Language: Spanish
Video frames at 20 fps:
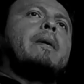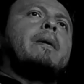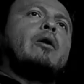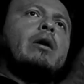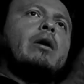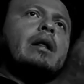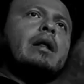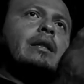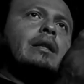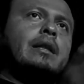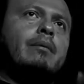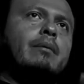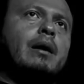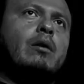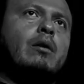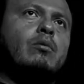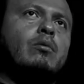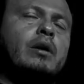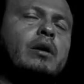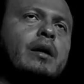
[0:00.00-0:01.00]
pero le dan de
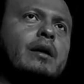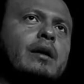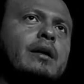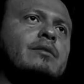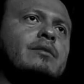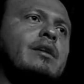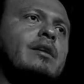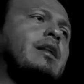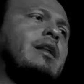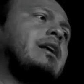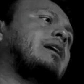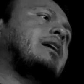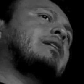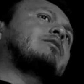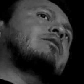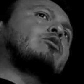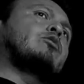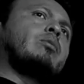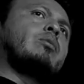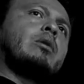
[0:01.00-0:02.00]
baja aunque queda 15
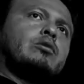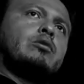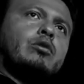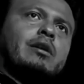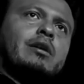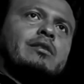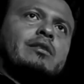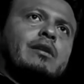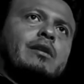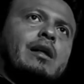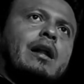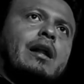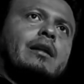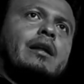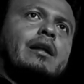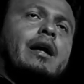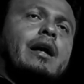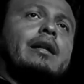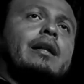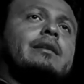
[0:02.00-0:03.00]
días, sube otro 15 días, le
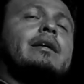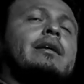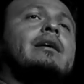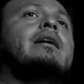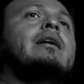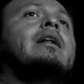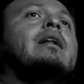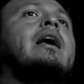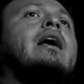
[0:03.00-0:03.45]
dan de alta.